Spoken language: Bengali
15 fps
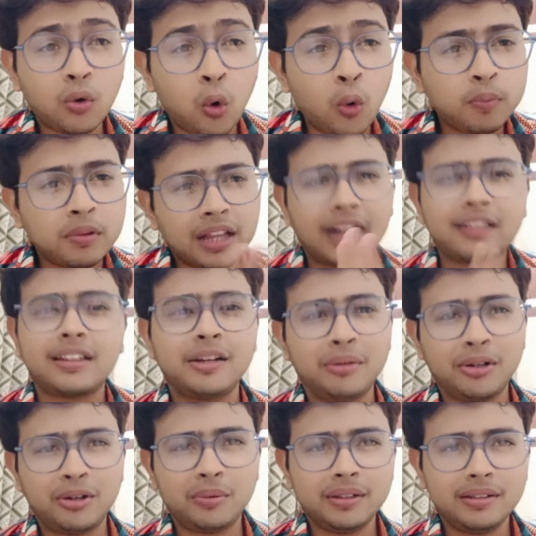আর খুব তাড়াতাড়ি
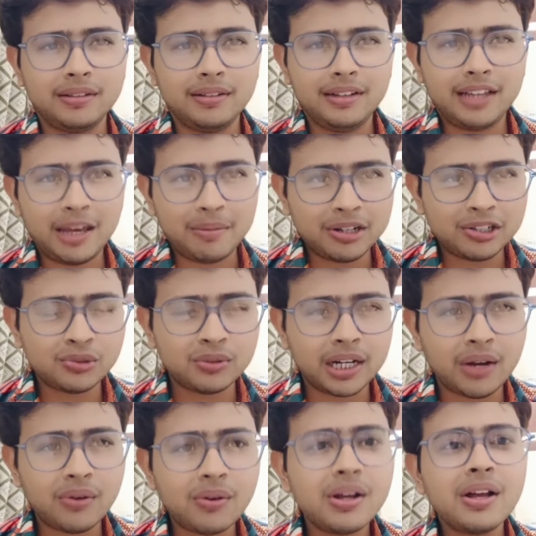বেরোবে এবারে
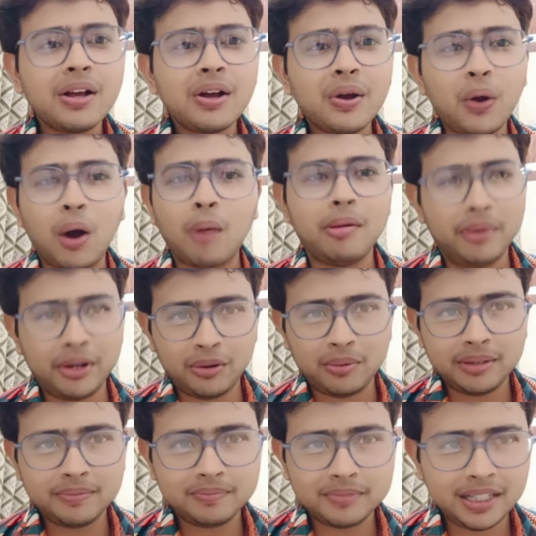শুনে নাও কবে
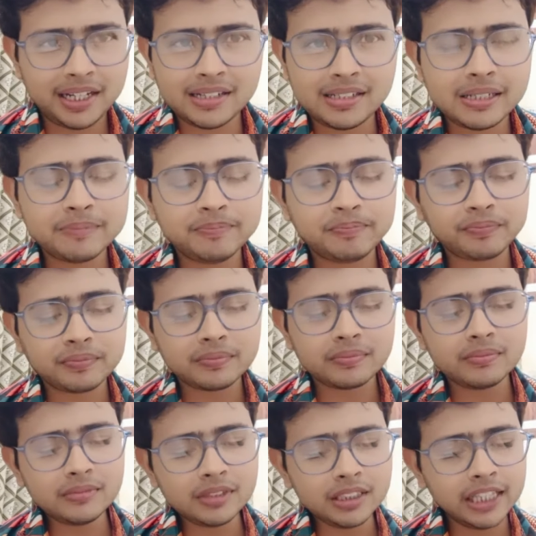বেরোবে ঠিক আছে
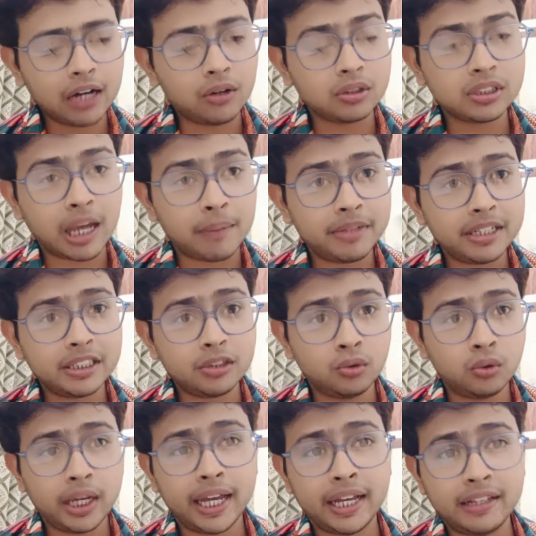দেখো সামনের যে
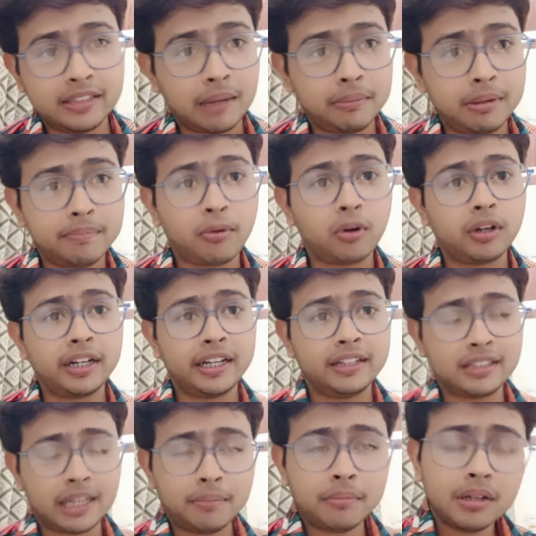দুটো এক্সাম ইম্পর্টেন্ট
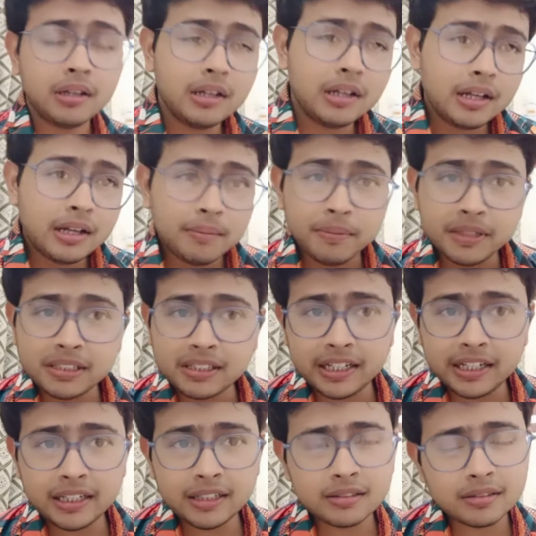এক্সাম
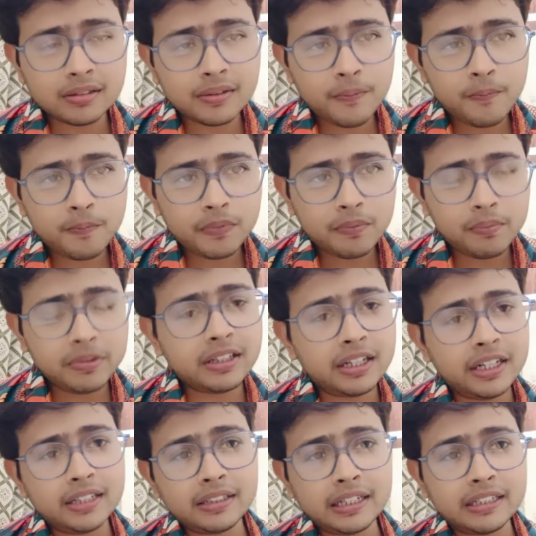মিসলেনিয়াস
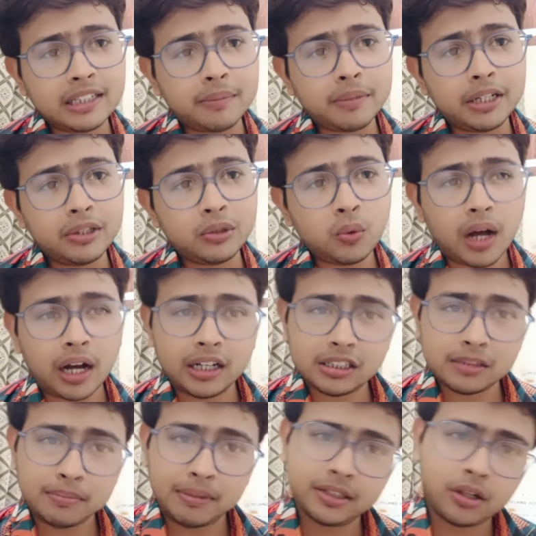মিসলেনিয়াস এক্সাম কিন্তু
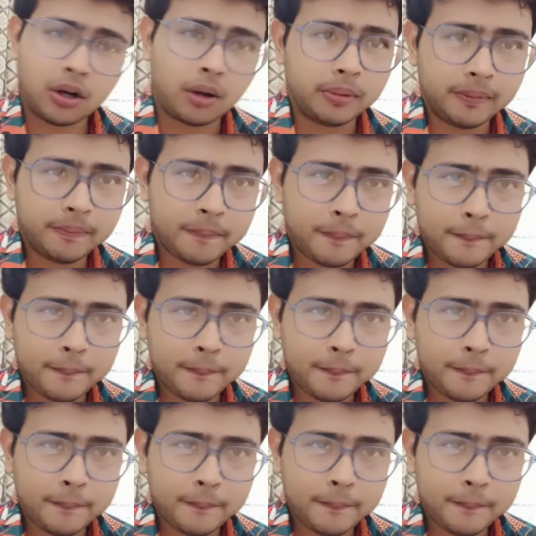আগস্ট মাসে হবে